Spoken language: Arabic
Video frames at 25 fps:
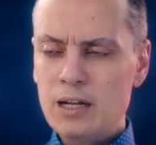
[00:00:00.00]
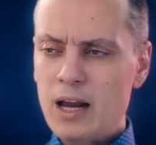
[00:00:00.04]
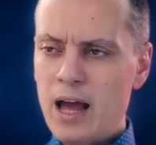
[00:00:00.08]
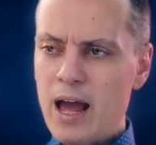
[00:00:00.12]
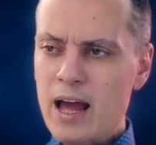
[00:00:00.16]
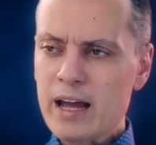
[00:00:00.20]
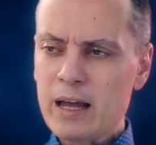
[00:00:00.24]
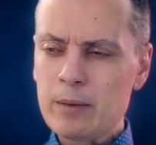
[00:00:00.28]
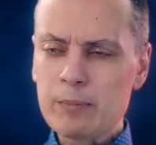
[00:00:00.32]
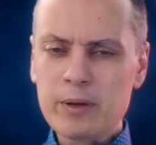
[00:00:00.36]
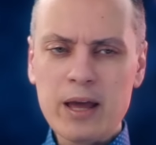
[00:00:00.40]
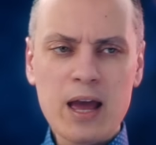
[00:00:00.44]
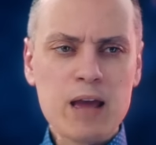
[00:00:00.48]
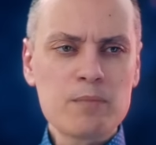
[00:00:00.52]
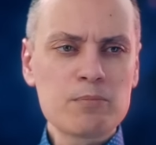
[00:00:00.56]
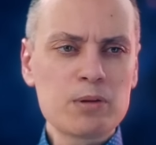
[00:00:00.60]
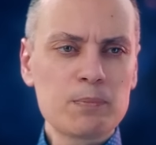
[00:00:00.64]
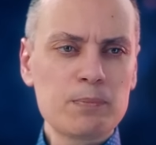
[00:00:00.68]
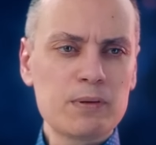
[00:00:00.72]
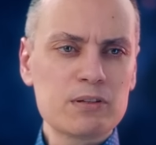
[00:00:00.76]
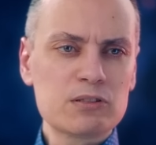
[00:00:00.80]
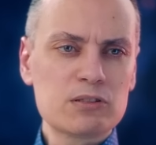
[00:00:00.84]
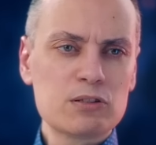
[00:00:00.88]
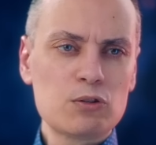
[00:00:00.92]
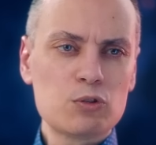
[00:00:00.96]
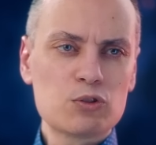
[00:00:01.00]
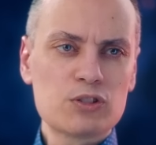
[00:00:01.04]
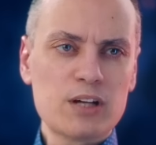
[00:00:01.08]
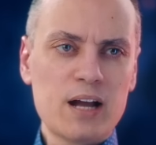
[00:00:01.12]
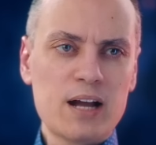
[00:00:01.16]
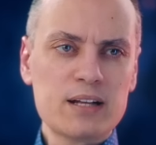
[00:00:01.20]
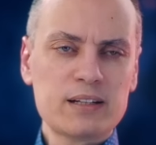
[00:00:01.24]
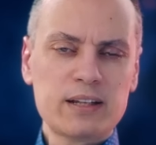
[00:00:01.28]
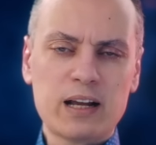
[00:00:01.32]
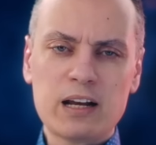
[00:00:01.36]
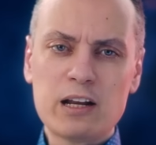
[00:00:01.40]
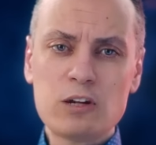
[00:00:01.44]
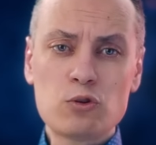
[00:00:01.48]
الحاكم كان بيتبص له
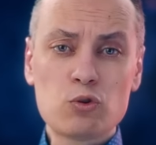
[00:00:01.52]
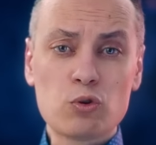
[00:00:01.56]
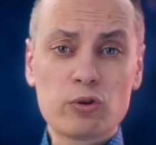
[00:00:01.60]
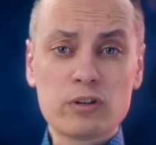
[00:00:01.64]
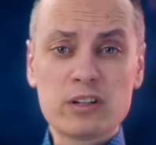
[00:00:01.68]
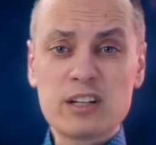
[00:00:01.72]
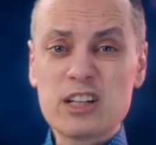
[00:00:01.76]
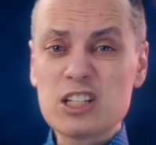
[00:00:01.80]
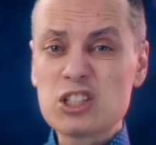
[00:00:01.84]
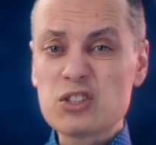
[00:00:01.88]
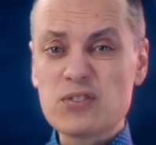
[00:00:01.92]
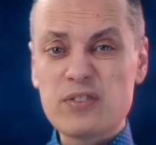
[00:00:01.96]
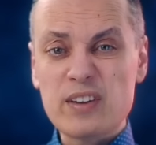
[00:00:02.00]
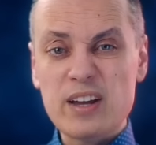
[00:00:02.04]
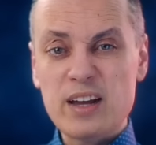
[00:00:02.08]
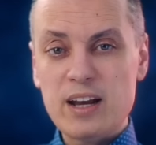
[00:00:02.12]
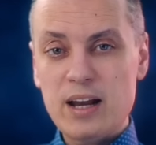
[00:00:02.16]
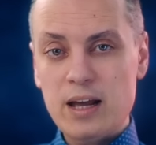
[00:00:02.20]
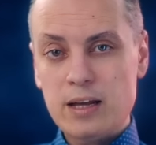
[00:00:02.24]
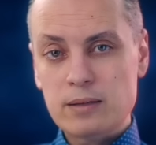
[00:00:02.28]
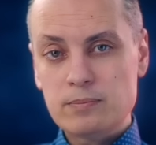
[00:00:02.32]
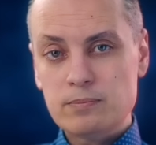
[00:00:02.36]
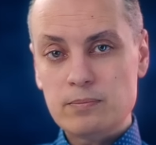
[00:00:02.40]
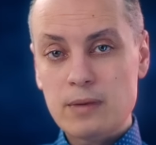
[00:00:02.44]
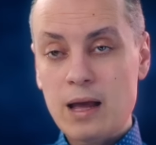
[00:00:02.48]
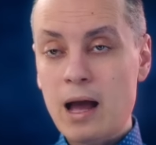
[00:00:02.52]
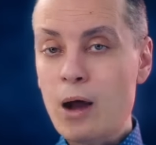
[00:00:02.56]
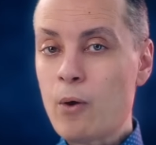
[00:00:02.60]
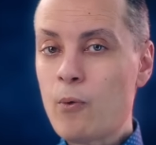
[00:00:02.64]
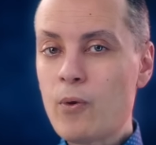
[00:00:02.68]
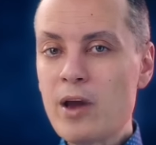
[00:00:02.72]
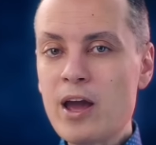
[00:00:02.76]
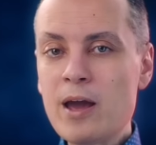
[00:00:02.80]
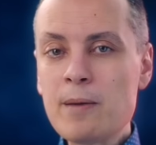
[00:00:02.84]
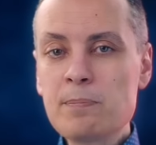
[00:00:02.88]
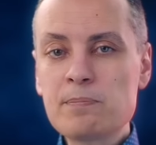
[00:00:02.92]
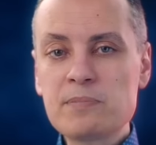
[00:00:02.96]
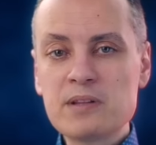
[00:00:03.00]
ساعات على إنه نصف إله
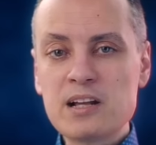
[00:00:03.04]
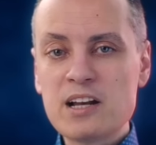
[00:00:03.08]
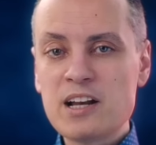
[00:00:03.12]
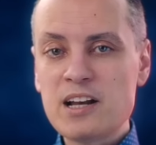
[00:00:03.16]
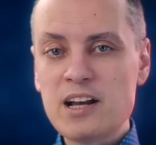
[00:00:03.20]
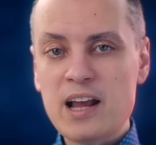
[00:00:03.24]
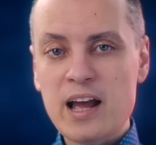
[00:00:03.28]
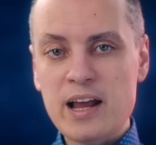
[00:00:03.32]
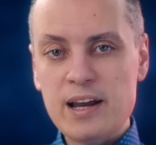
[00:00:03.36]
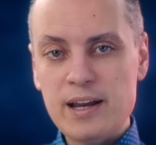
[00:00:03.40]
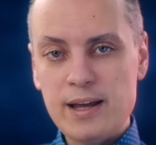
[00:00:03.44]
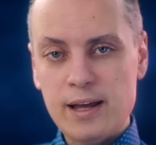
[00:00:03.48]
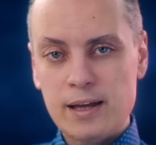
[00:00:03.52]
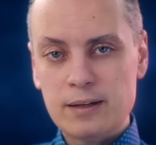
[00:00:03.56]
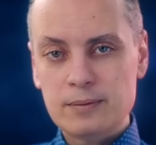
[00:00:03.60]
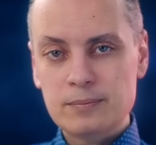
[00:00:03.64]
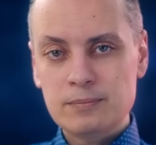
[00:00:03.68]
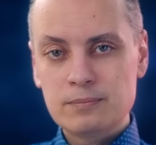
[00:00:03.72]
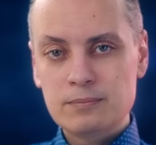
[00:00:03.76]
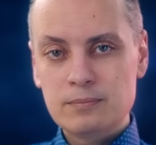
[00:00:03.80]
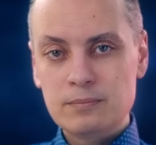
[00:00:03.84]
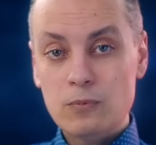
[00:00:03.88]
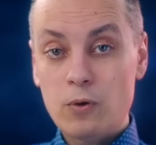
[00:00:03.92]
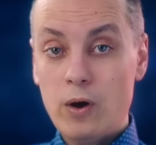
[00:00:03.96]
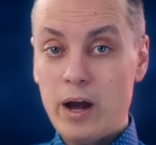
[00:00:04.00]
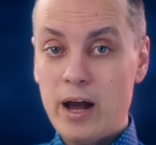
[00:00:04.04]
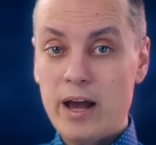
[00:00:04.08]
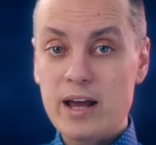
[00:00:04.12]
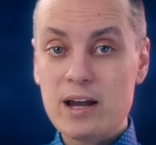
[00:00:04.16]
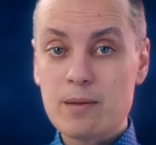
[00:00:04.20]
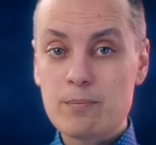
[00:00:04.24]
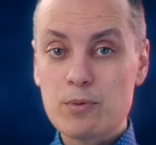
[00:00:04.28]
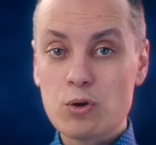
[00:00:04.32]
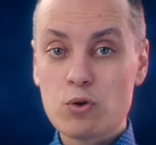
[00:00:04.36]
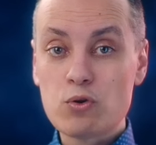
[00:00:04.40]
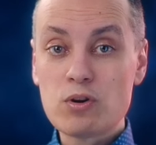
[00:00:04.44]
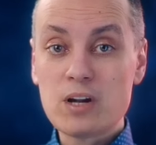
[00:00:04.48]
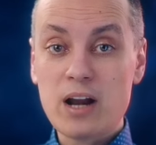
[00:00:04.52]
أو ابن للآلهة
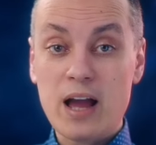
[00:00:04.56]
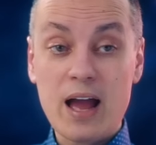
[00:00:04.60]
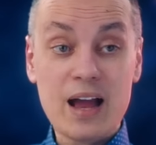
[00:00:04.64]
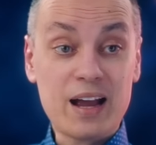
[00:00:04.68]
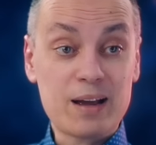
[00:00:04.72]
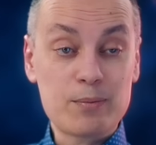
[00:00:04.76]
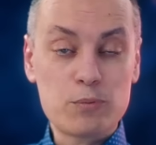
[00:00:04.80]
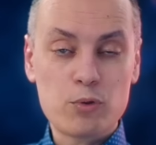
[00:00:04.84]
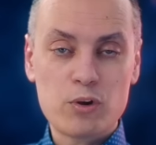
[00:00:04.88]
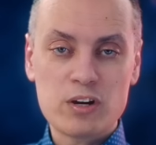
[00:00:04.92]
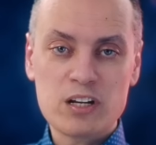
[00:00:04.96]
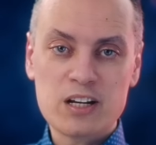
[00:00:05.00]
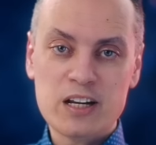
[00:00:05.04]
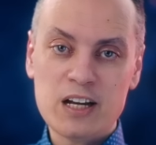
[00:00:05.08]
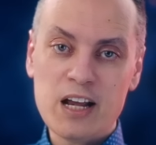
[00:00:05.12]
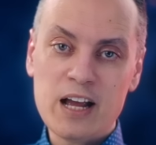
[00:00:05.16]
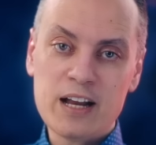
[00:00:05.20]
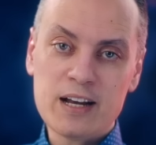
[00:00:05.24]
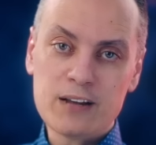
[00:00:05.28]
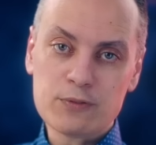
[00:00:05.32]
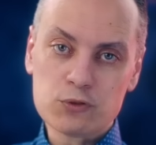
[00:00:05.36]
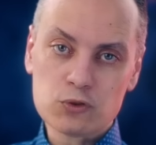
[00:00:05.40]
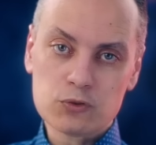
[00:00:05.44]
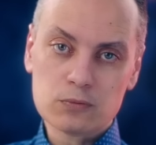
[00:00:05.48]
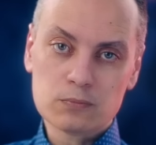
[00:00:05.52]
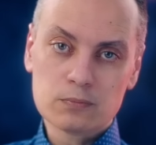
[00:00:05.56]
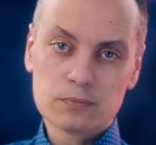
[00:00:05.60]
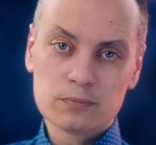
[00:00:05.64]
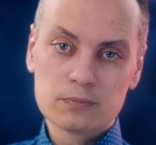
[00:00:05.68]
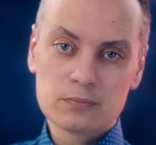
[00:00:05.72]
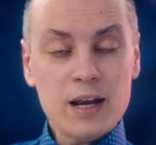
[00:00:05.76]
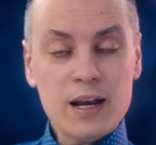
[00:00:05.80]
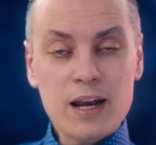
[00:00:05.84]
واحيانا بيكون الحاكم هو الاله نفسه